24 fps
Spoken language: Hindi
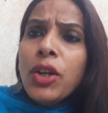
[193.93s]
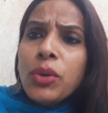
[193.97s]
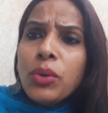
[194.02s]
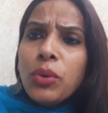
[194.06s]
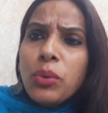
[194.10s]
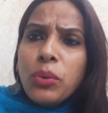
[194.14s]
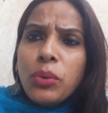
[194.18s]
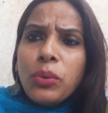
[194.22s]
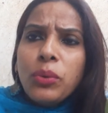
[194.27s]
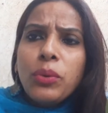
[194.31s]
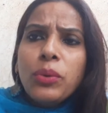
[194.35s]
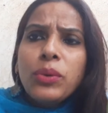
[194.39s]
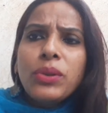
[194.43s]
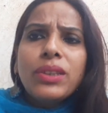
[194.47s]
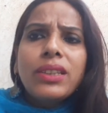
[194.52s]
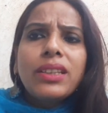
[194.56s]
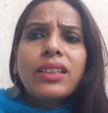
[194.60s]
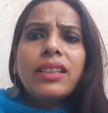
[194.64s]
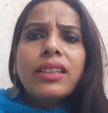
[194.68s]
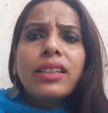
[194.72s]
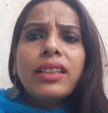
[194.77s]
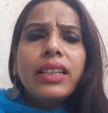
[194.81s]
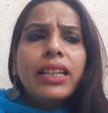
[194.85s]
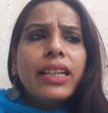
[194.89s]
तो
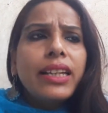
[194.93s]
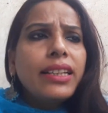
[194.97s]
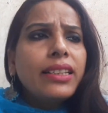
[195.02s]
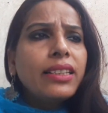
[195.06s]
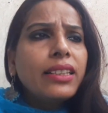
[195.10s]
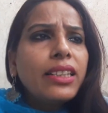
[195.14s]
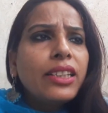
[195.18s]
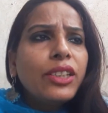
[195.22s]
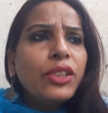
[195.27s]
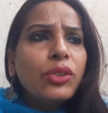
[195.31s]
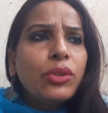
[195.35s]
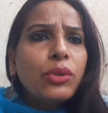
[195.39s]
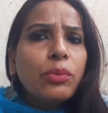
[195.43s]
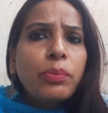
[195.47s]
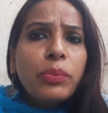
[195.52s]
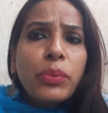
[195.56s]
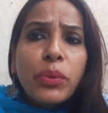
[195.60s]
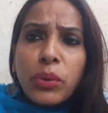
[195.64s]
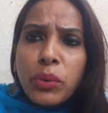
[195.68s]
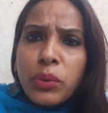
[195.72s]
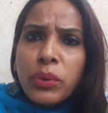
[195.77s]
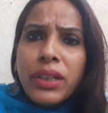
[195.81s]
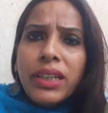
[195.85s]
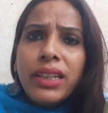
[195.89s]
इसलिए इसकी जो
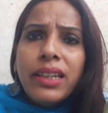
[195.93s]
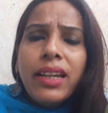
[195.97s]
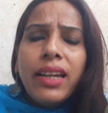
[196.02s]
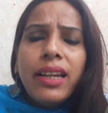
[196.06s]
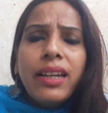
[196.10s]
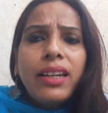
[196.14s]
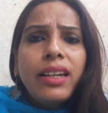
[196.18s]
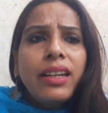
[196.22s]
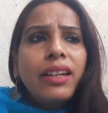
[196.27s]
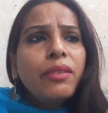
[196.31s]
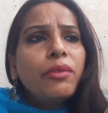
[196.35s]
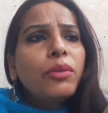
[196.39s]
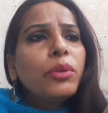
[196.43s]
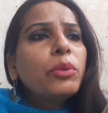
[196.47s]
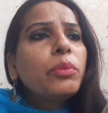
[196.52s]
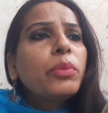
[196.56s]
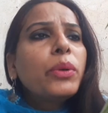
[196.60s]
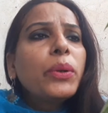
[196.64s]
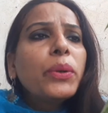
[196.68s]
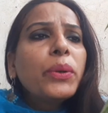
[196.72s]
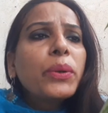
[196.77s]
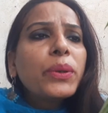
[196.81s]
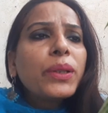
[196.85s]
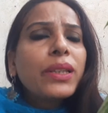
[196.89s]
प्रूनिंग है वो
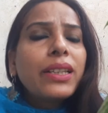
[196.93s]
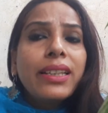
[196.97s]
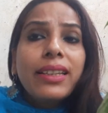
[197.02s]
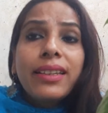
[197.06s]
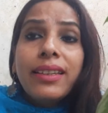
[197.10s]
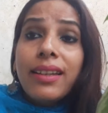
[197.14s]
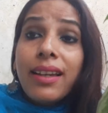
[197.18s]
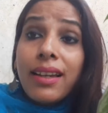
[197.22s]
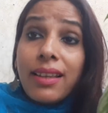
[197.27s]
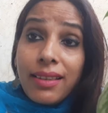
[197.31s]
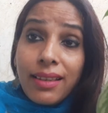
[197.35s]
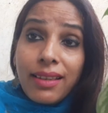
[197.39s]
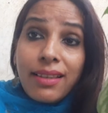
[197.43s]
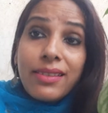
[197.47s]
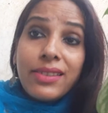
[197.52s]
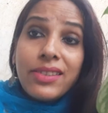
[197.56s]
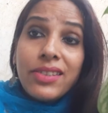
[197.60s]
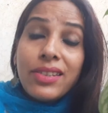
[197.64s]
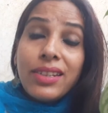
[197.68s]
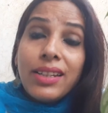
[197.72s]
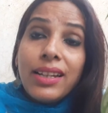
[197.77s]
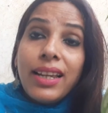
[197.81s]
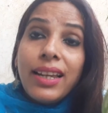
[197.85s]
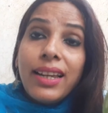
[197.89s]
बहुत ही
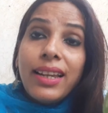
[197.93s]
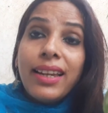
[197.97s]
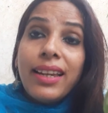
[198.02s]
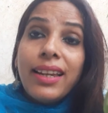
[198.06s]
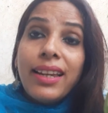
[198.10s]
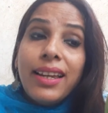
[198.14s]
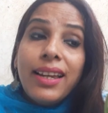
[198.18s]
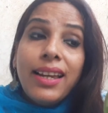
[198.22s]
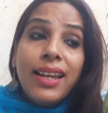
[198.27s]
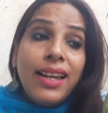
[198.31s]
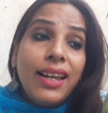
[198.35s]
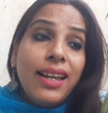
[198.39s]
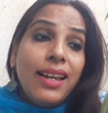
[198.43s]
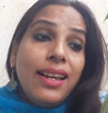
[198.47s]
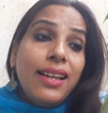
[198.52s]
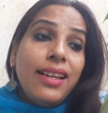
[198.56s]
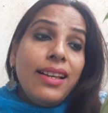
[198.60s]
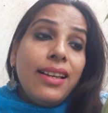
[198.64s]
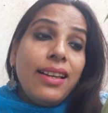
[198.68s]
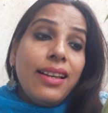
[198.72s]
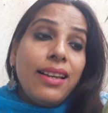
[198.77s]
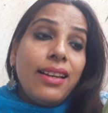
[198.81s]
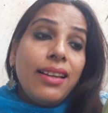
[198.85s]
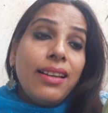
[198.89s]
एसेंशियल है
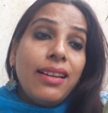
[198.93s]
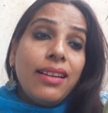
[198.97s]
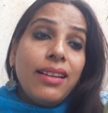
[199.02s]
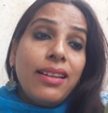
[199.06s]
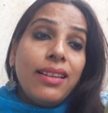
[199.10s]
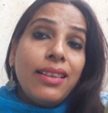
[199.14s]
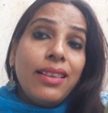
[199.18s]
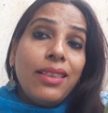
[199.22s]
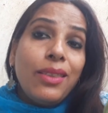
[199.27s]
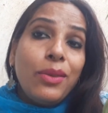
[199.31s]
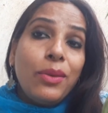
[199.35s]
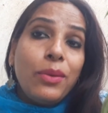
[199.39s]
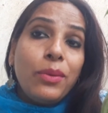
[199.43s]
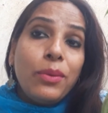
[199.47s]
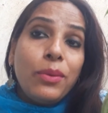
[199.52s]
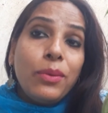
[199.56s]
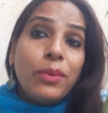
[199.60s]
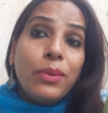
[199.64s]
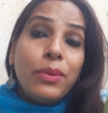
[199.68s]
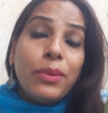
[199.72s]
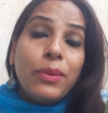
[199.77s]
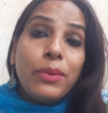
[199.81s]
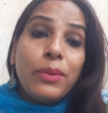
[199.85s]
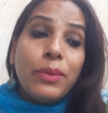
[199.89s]
तो
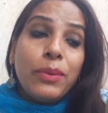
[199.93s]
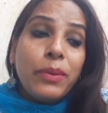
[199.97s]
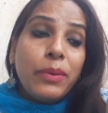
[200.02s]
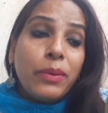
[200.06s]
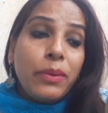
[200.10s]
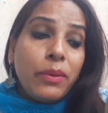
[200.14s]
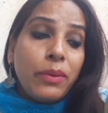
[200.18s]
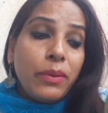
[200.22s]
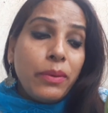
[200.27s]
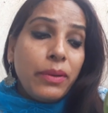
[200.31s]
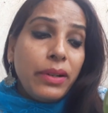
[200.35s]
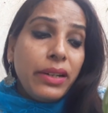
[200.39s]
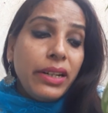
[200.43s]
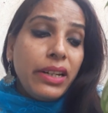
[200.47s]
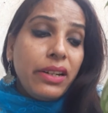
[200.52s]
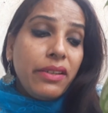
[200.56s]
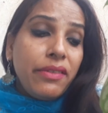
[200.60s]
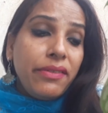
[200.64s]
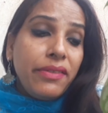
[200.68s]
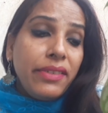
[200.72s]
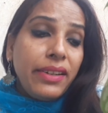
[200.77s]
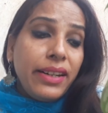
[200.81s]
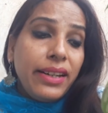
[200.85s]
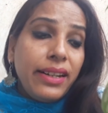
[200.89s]
डियर
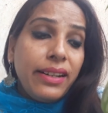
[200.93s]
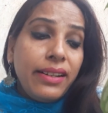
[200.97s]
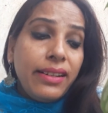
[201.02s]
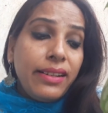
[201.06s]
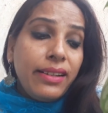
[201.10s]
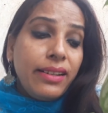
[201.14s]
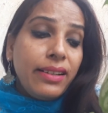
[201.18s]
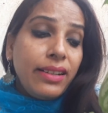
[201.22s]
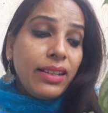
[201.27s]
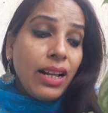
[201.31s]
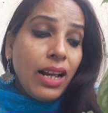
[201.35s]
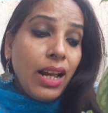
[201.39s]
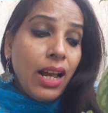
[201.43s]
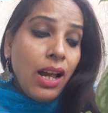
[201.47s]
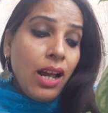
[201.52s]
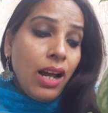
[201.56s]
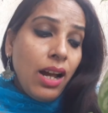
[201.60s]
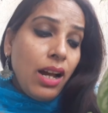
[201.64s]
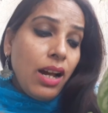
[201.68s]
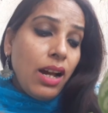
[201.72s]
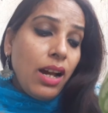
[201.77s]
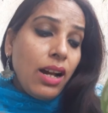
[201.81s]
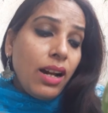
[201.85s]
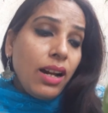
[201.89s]
फ्रेंड्स
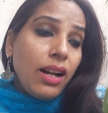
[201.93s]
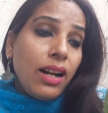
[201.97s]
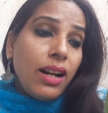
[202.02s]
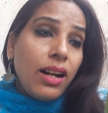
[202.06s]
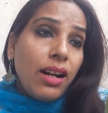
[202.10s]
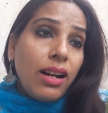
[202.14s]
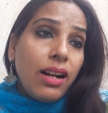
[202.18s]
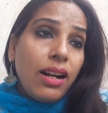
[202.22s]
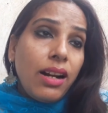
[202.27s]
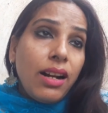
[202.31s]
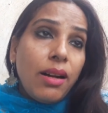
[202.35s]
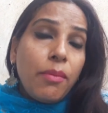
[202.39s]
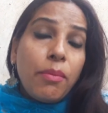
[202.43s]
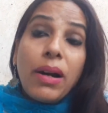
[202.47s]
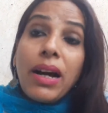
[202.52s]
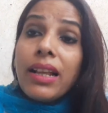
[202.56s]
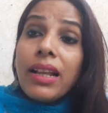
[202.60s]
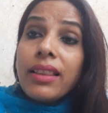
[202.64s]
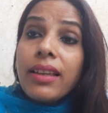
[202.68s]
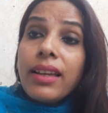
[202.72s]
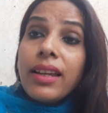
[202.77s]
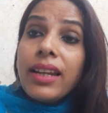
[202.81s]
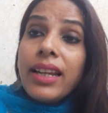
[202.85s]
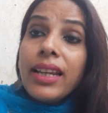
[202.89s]
अगर
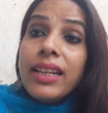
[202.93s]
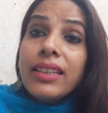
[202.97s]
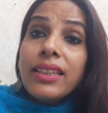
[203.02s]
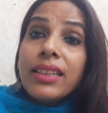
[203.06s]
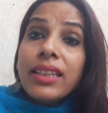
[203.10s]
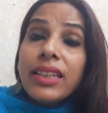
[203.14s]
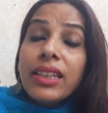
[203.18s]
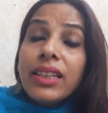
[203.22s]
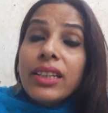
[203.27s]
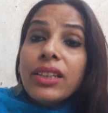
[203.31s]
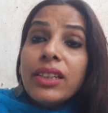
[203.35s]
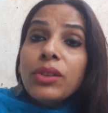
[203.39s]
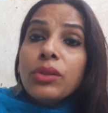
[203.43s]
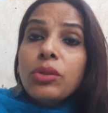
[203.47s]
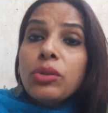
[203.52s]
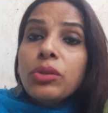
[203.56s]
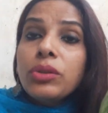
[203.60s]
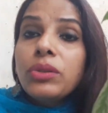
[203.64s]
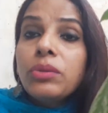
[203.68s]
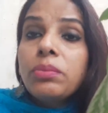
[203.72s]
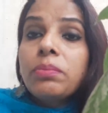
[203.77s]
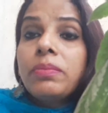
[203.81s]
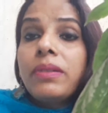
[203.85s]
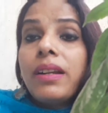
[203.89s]
बात करें इसकी जो
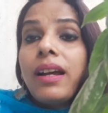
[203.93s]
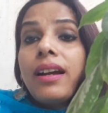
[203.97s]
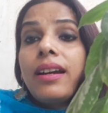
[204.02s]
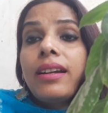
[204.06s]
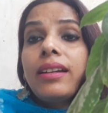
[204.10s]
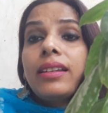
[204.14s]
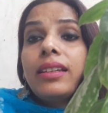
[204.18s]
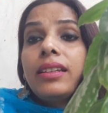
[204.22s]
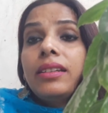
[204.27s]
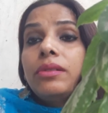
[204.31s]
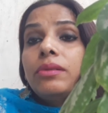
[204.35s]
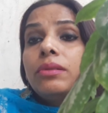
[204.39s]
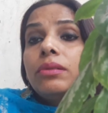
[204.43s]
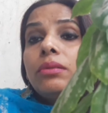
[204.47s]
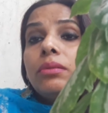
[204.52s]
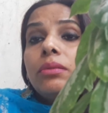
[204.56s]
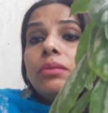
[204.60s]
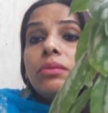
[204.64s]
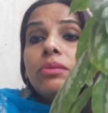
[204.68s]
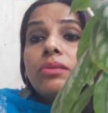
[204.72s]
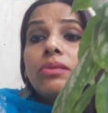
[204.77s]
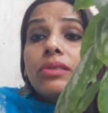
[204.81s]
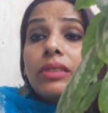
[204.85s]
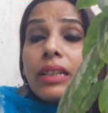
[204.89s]
इस प्लांट की जो
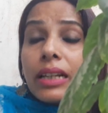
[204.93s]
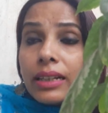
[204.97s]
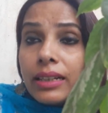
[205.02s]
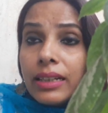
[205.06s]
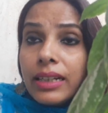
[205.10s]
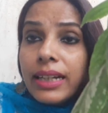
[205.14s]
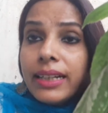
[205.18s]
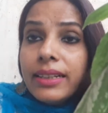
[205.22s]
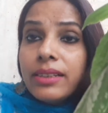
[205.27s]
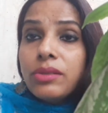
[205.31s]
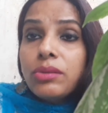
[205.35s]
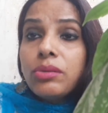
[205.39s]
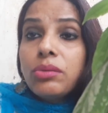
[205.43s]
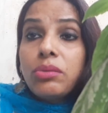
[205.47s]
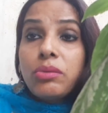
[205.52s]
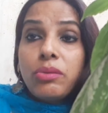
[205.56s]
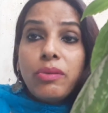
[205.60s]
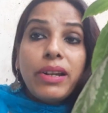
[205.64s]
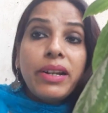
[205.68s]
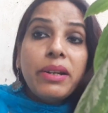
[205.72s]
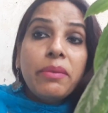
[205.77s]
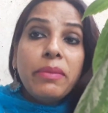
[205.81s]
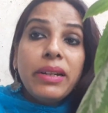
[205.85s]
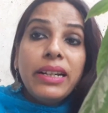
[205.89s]
सनलाइट
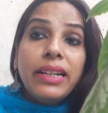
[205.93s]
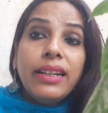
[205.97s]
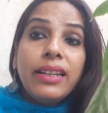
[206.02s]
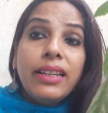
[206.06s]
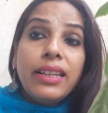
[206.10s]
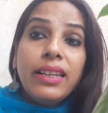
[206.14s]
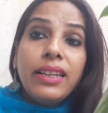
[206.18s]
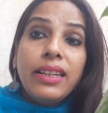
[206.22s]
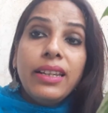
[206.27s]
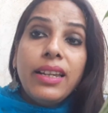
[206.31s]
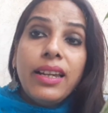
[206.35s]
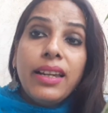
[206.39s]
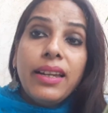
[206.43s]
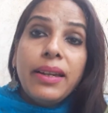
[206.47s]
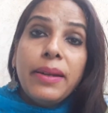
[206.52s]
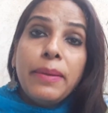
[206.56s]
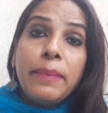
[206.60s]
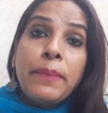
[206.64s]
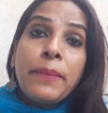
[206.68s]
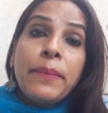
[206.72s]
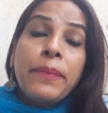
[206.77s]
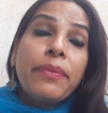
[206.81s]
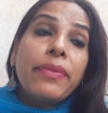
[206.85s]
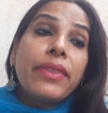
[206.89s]
रिक्वायरमेंट की है
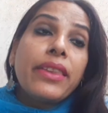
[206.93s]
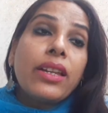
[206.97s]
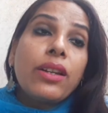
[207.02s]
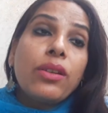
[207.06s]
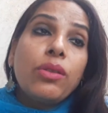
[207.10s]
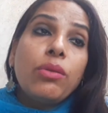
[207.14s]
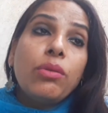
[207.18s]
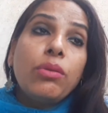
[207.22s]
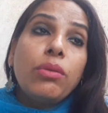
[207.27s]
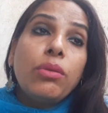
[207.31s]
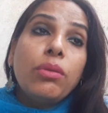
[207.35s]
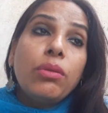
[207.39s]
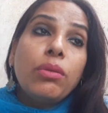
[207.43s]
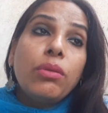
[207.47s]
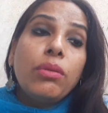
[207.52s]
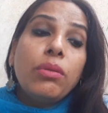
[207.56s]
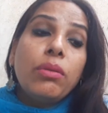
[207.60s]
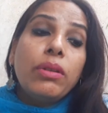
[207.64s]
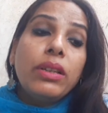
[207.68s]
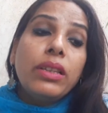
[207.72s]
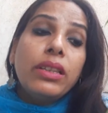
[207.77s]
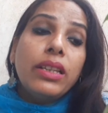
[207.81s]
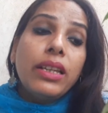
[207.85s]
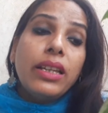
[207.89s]
तो
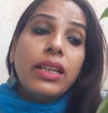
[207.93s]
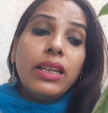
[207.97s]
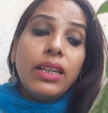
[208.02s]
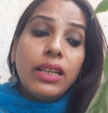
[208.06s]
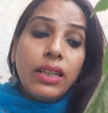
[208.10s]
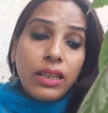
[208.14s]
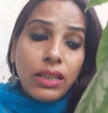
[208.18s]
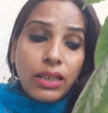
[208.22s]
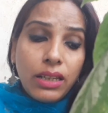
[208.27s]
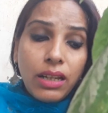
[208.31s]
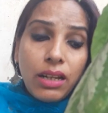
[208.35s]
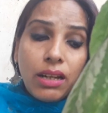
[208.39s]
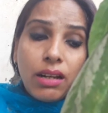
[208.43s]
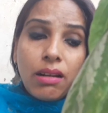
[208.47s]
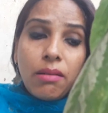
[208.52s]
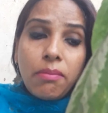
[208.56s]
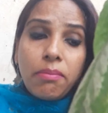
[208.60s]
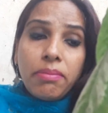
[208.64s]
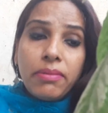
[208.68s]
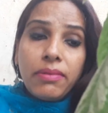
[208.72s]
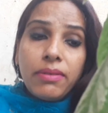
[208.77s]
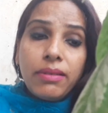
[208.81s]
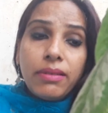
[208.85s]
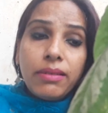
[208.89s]
इसे
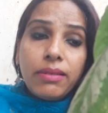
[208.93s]
आप